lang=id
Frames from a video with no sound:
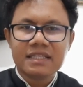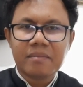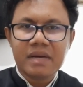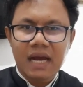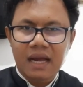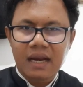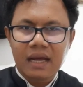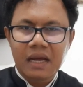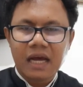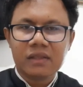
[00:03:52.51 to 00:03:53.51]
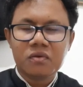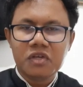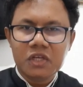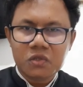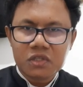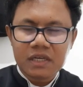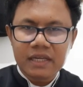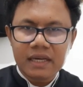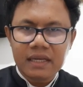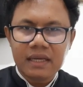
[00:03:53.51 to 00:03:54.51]
sabda Allah atau Yesus
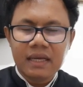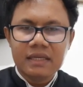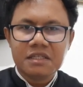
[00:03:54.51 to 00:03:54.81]
sendiri